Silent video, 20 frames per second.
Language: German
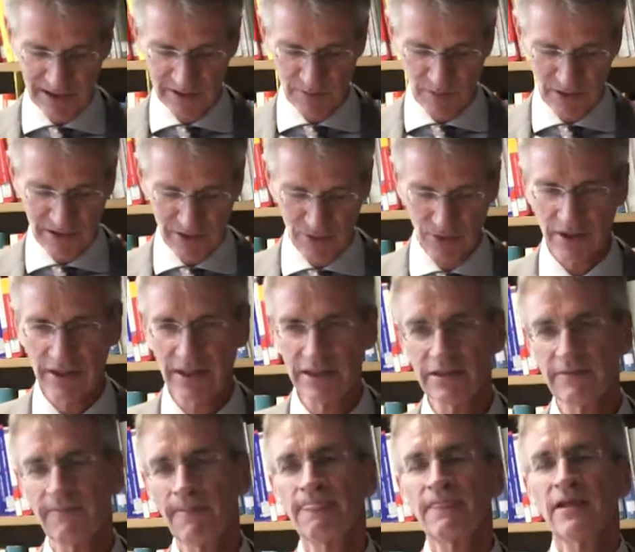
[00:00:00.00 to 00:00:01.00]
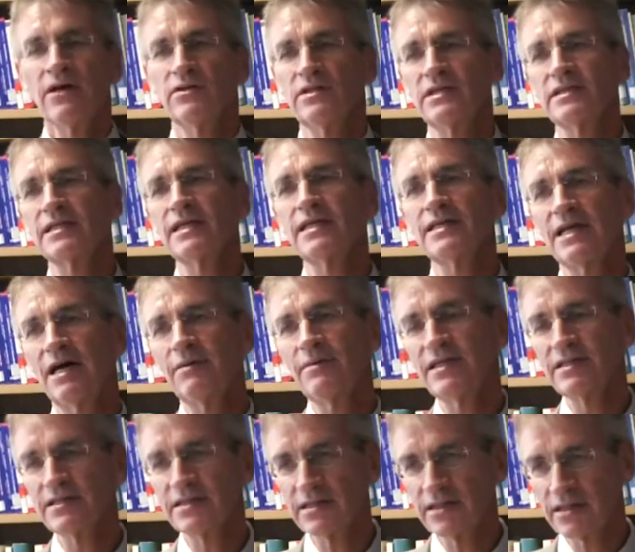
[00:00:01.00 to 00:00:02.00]
diesbezüglich. Und es ging
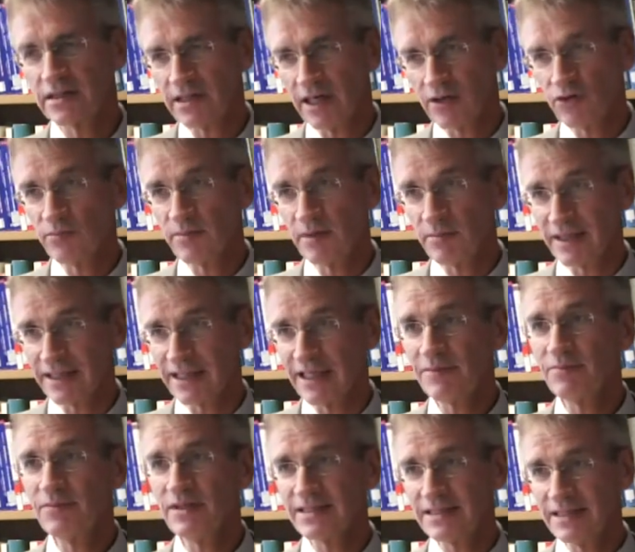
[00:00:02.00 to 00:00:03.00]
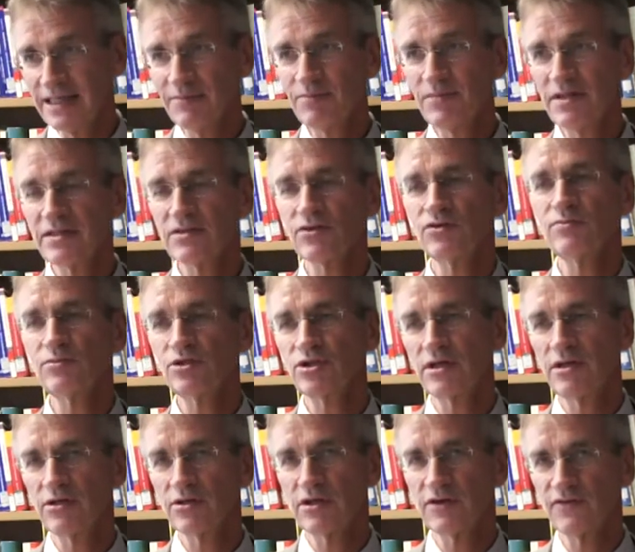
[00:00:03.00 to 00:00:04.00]
damals darum, im Ergebnis neben dieser
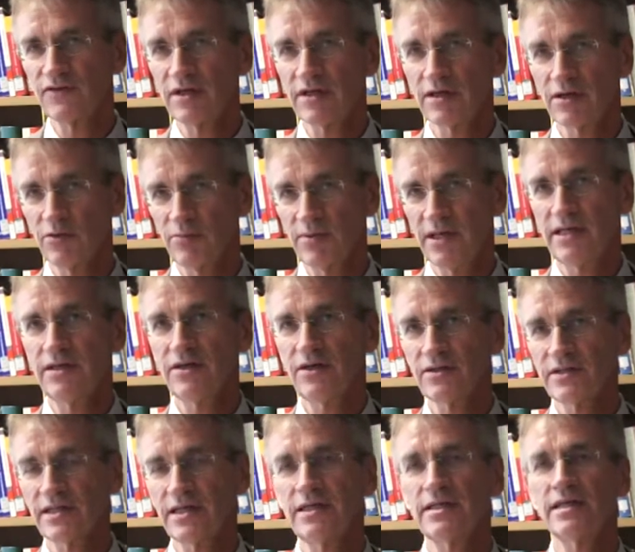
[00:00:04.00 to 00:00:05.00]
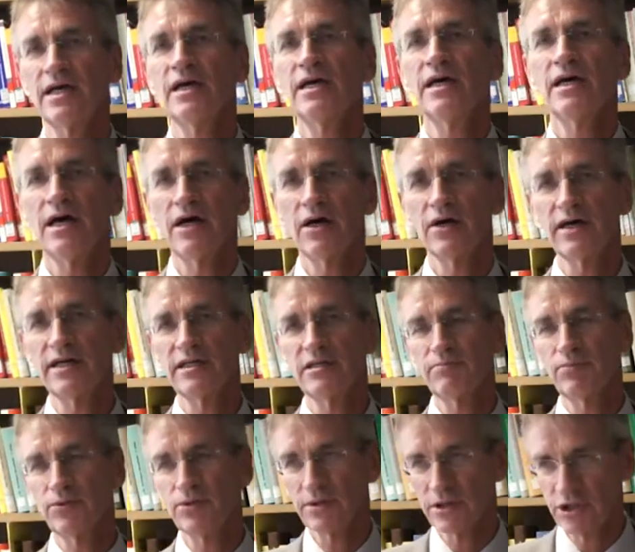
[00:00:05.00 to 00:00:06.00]
Umstellung auf den Globalhaushalt auch eine
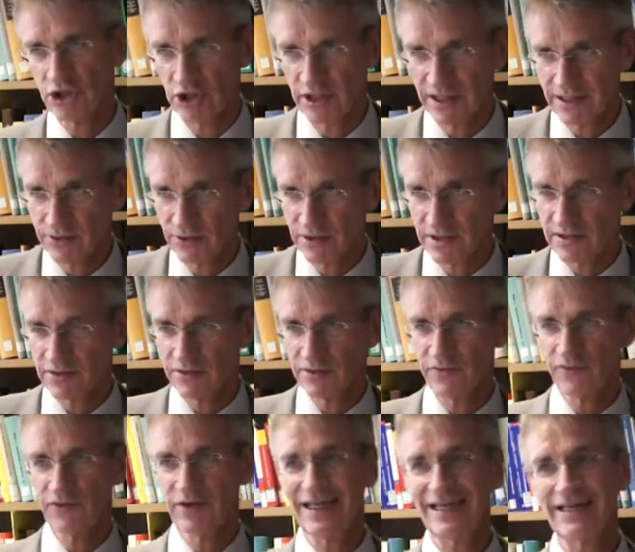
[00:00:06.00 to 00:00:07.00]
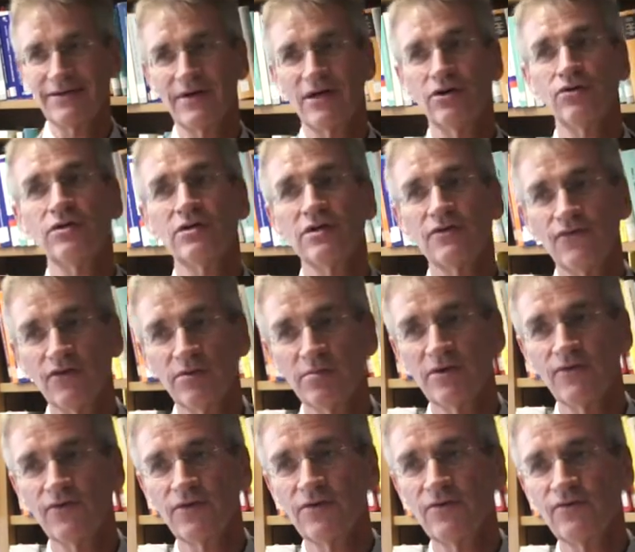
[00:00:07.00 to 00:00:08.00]
Budgetkürzung von etwa
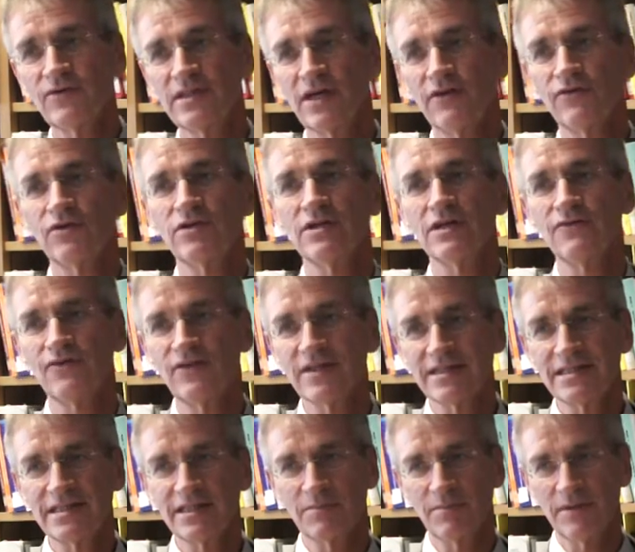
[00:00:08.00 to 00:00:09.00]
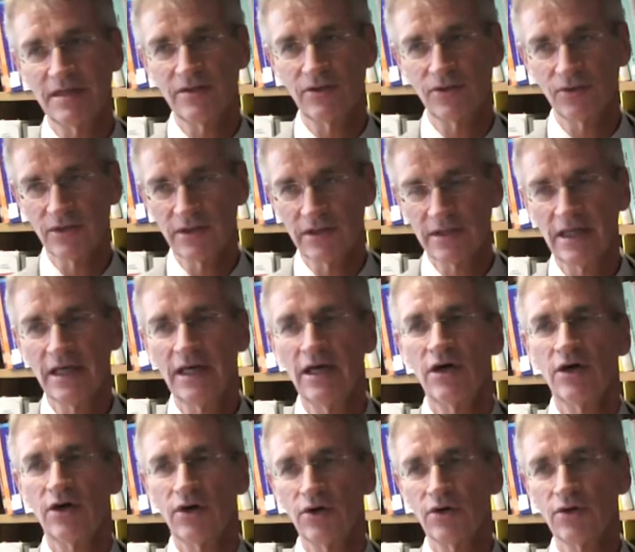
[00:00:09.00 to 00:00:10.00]
155 auf 140 Millionen
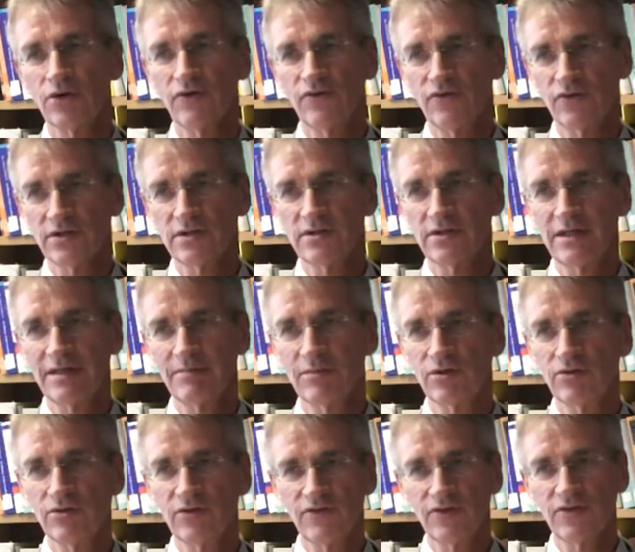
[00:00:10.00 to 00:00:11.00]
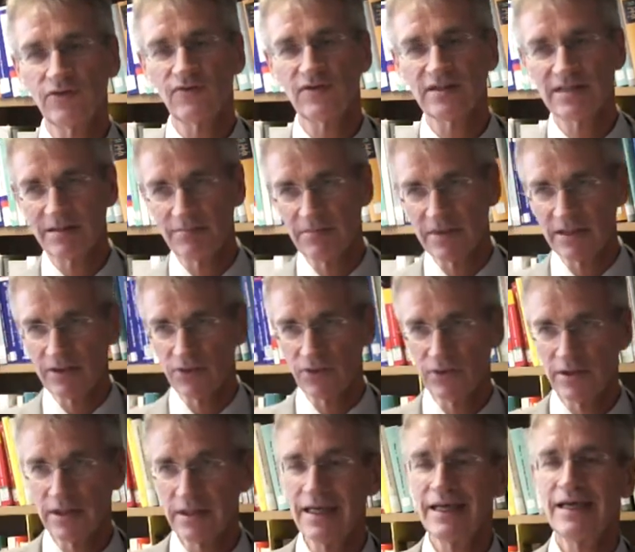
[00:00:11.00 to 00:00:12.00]
Euro vorzunehmen, gut 15
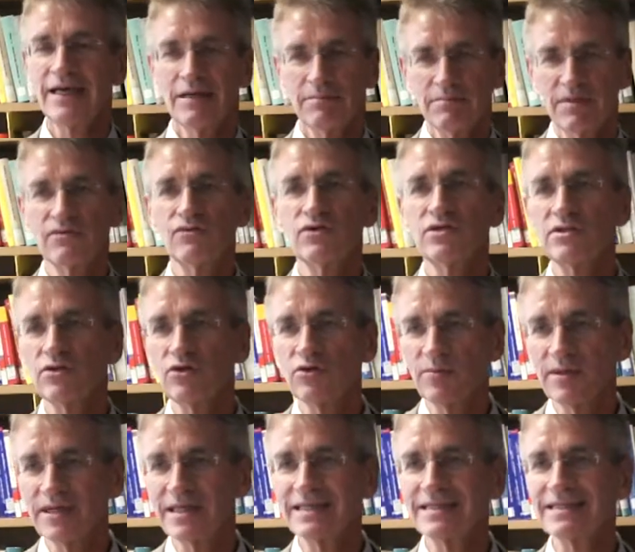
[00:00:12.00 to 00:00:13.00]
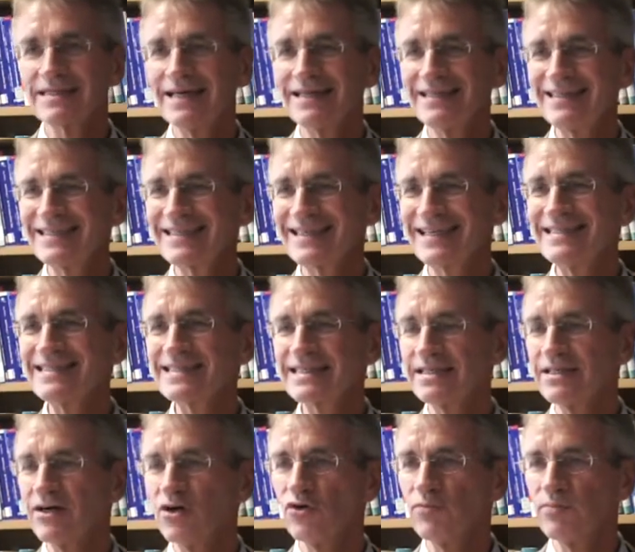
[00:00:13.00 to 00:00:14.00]
Millionen. Man wusste übrigens gar nicht ganz
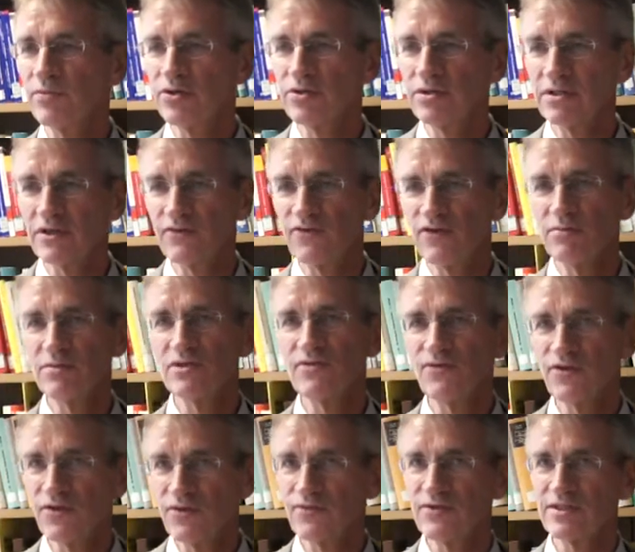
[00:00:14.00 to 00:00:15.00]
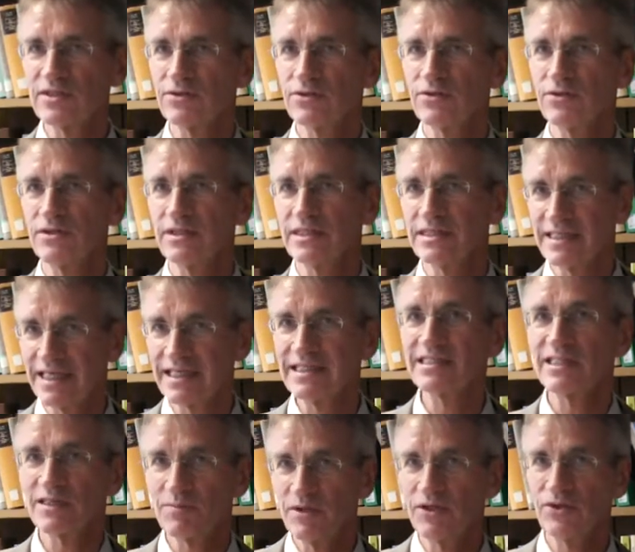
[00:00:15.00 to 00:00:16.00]
genau, ob man 155 oder
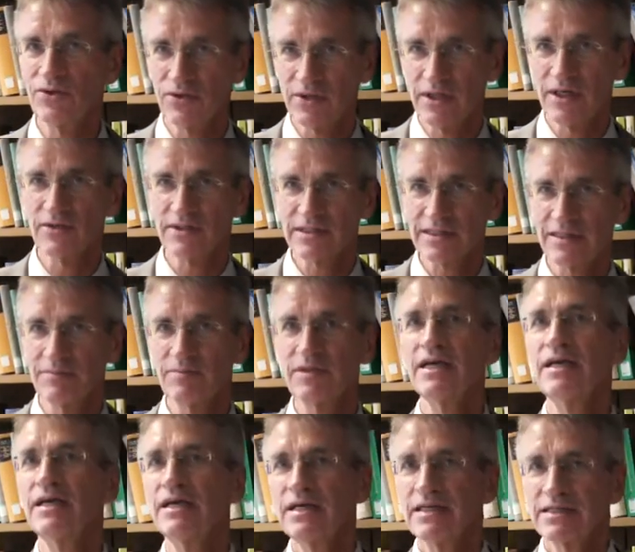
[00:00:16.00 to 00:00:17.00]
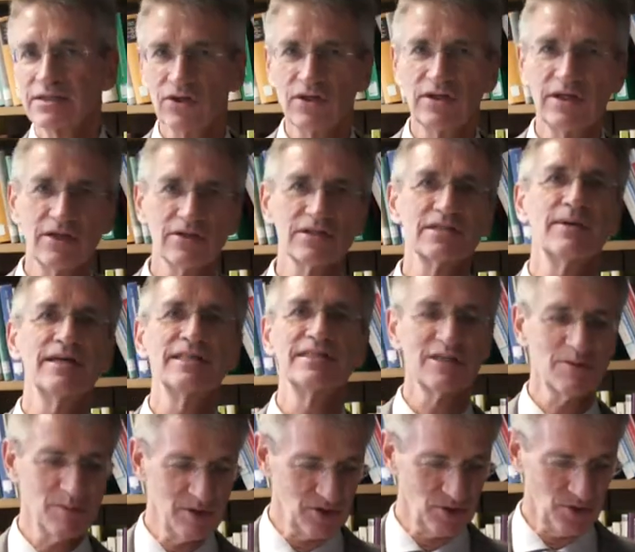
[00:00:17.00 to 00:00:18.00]
160 Millionen ausgibt. Es können auch
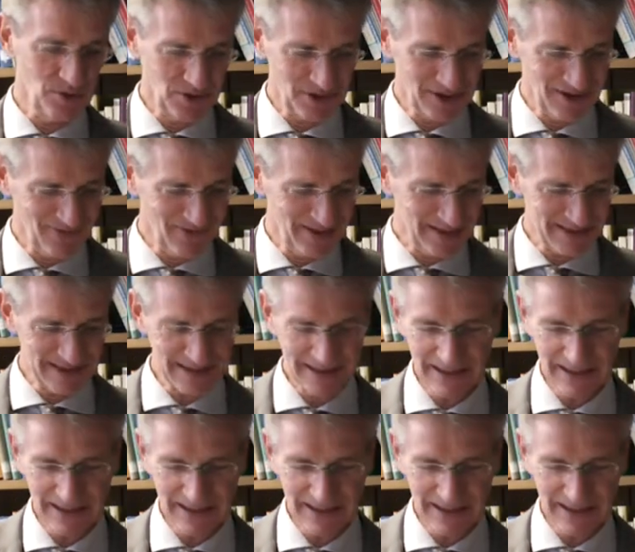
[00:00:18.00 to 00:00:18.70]
20 Millionen gewesen